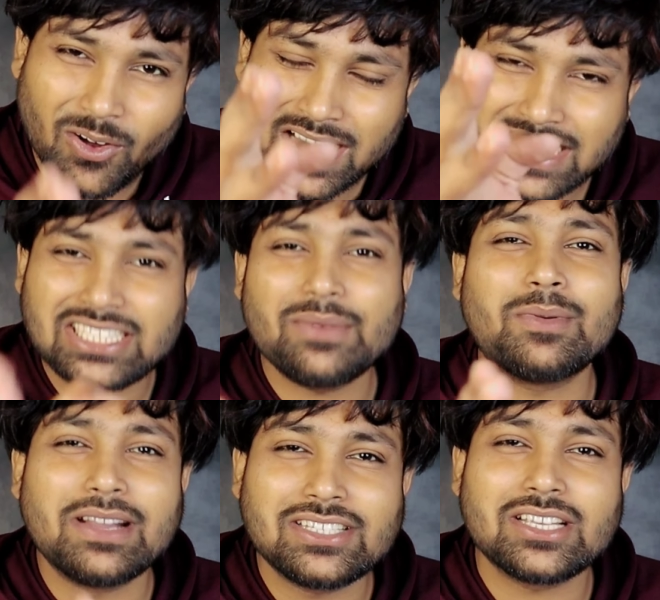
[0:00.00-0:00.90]
और इससे भी
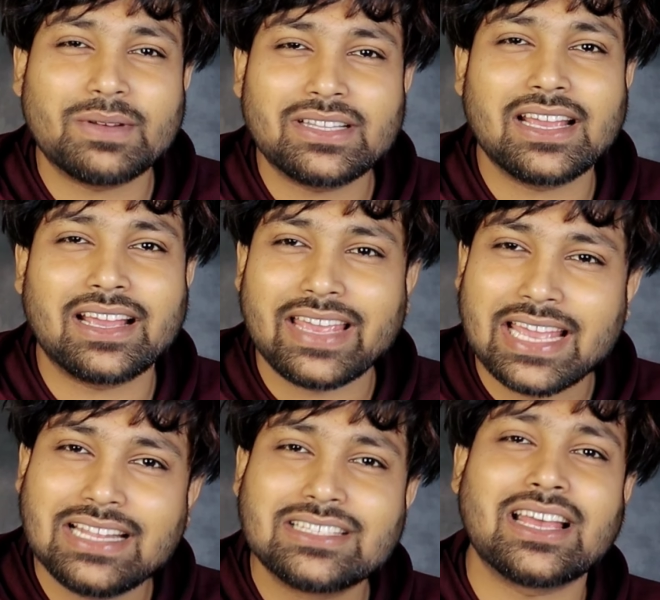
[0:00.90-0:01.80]
बड़ी चीजें पता है क्या
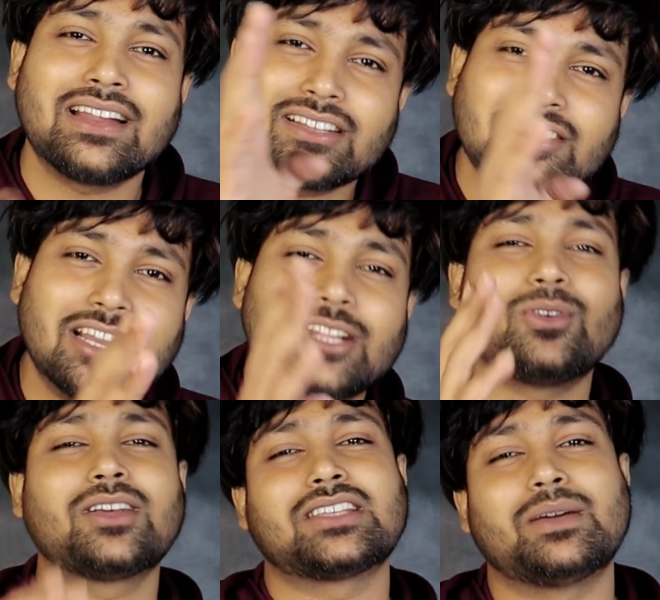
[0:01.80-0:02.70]
ये इंसान का सही
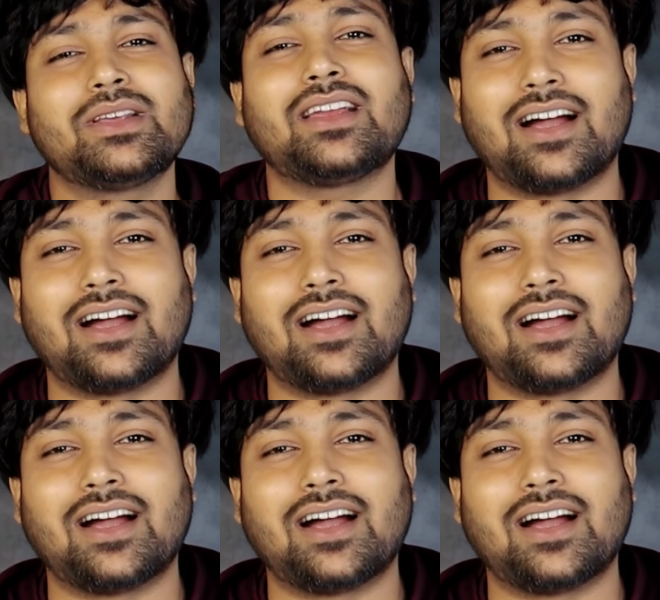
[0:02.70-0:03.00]
दौर के सामने